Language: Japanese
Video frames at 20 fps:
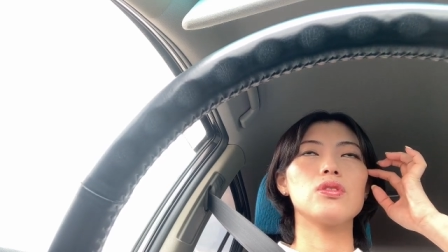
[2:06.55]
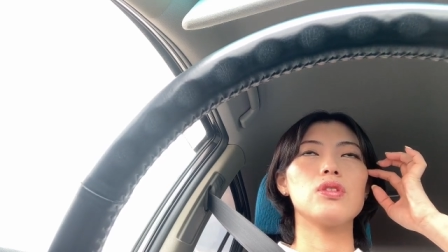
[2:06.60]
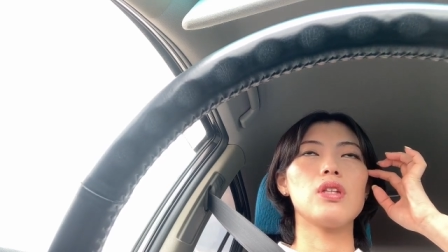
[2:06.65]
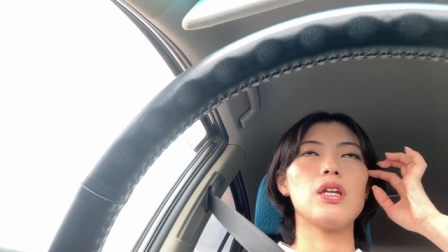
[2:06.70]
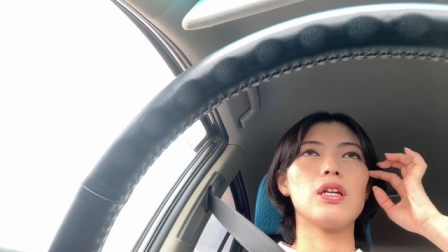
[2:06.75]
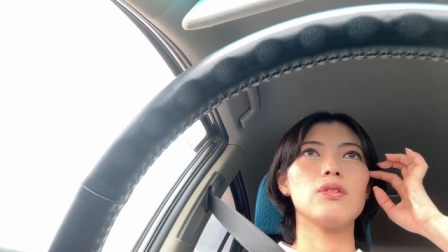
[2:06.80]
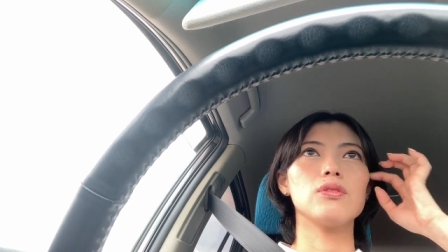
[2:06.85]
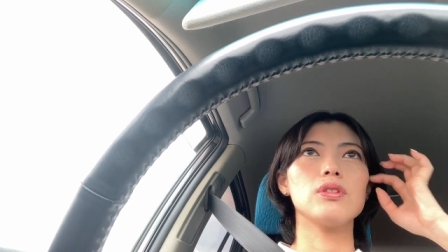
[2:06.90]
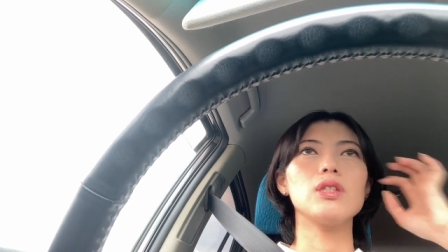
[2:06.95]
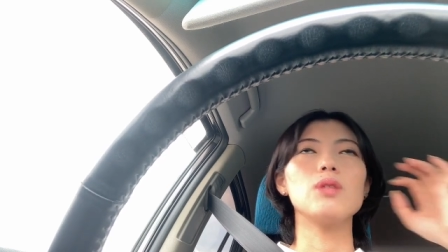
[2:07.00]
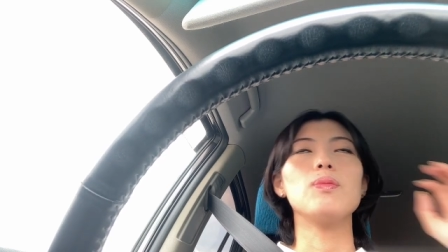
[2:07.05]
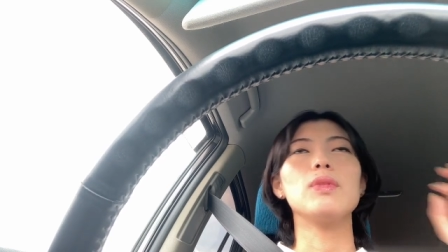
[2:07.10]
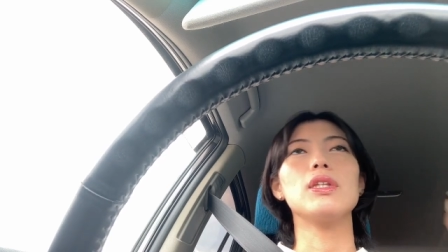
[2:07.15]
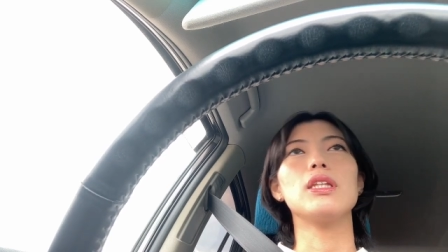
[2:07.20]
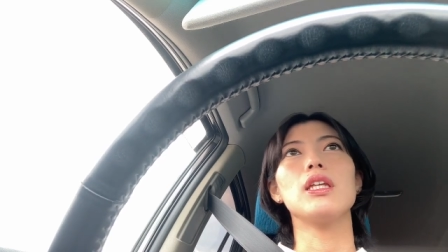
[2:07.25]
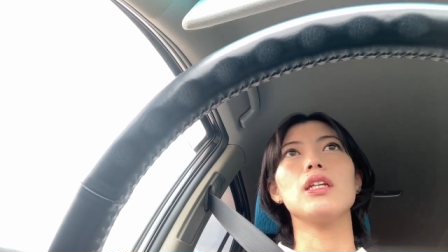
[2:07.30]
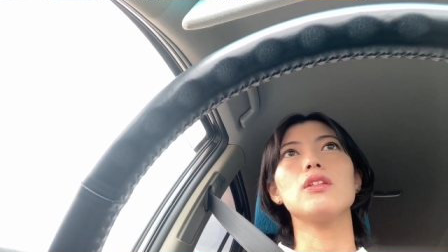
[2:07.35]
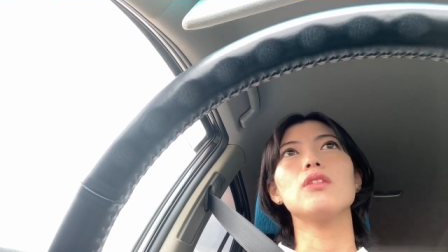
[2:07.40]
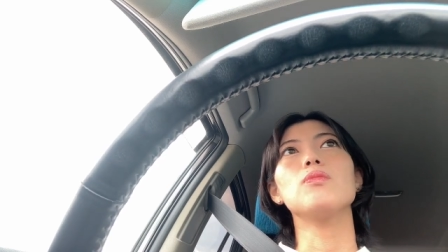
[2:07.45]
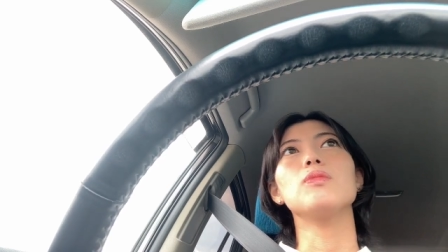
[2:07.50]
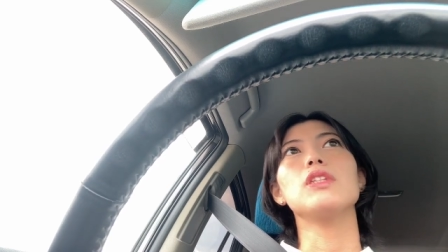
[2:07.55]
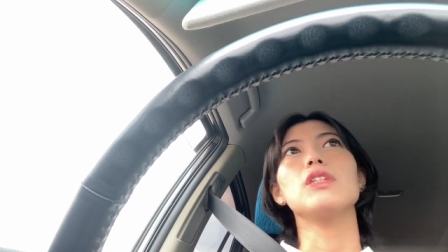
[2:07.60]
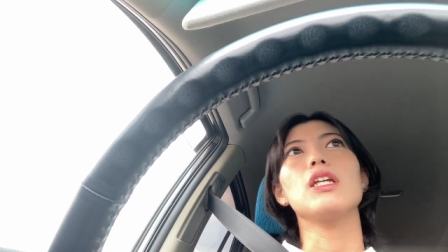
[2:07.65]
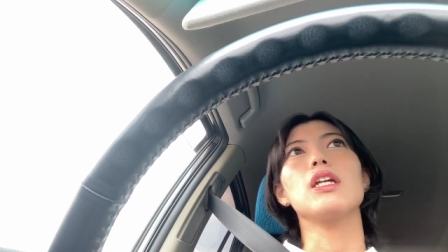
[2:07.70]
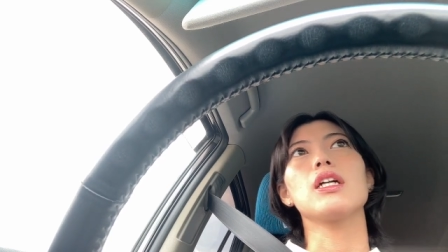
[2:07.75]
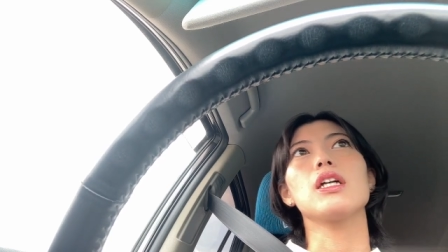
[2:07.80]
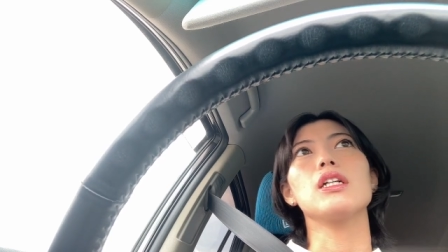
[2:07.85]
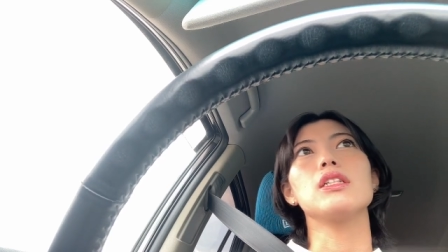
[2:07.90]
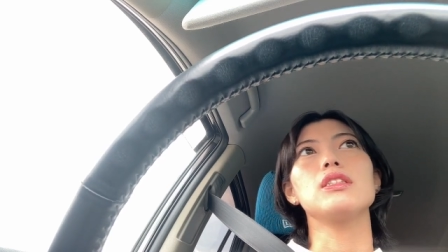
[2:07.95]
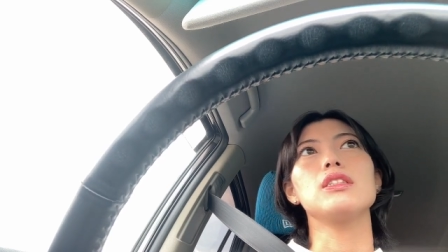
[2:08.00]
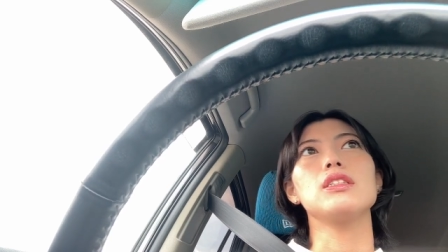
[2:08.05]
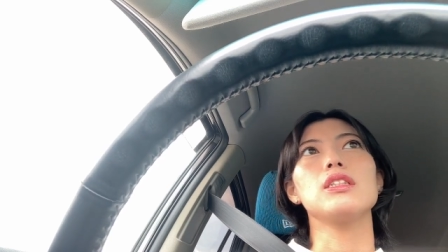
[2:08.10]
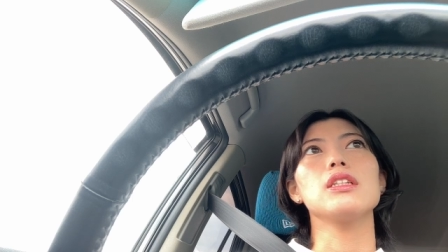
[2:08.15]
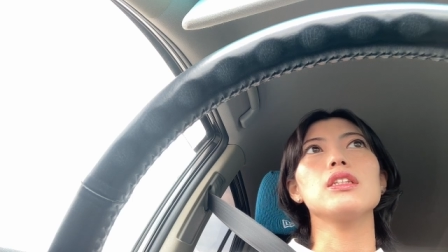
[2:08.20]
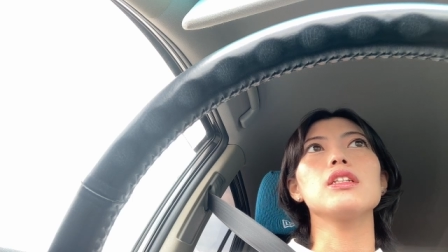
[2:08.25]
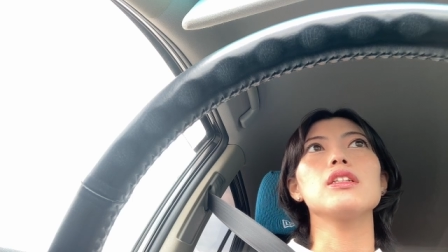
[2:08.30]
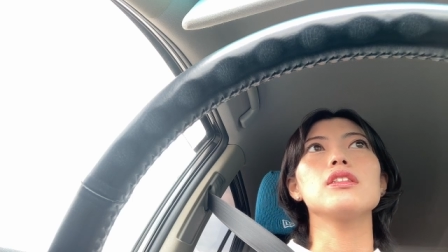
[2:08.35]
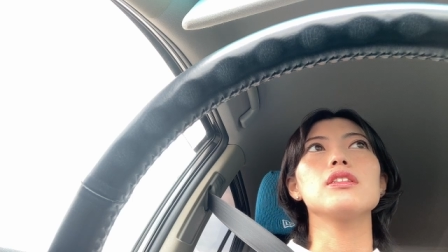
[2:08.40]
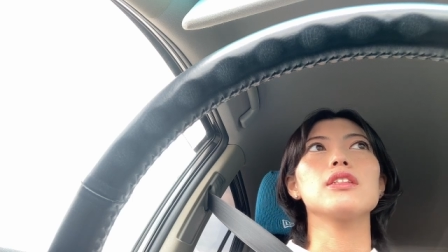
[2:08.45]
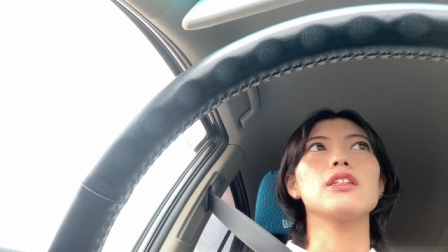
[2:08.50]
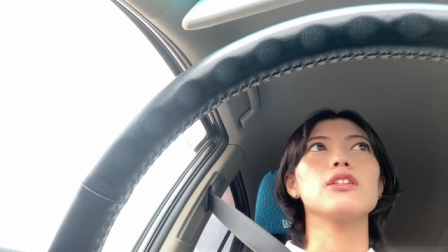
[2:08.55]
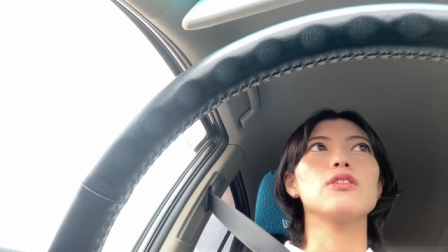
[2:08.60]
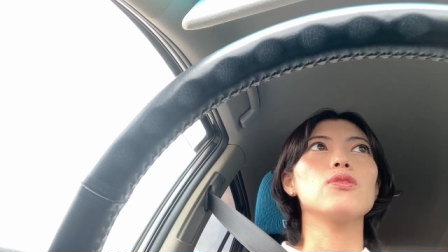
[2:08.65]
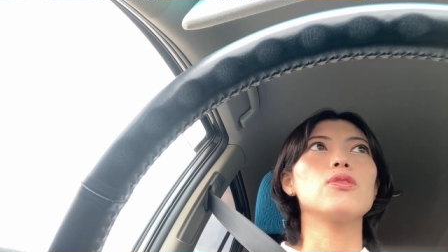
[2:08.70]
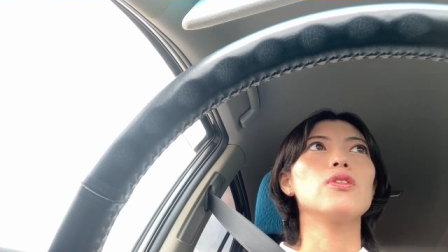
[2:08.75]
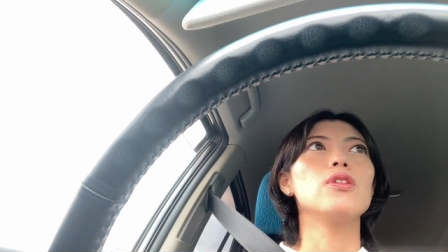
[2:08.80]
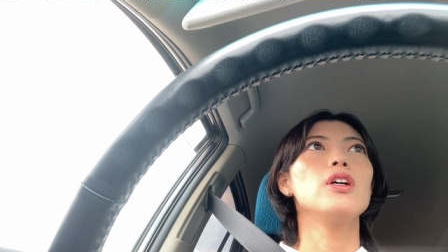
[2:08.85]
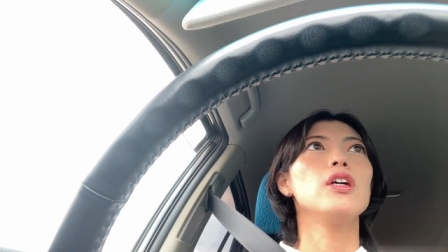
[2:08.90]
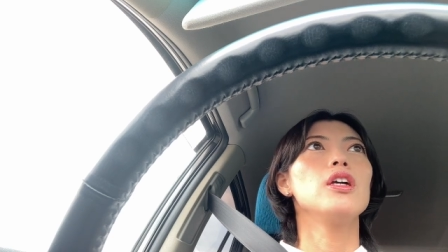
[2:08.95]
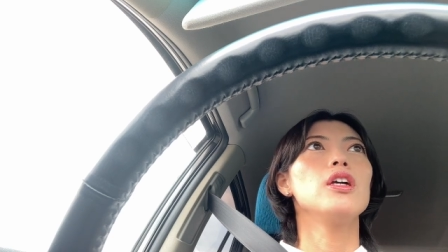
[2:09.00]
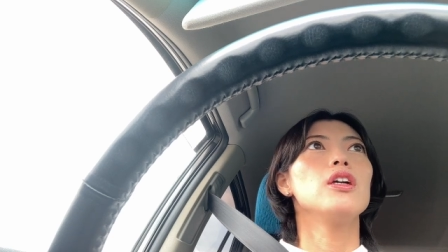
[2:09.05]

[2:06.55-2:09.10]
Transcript: あの決めていくみたいな感じだったんですけど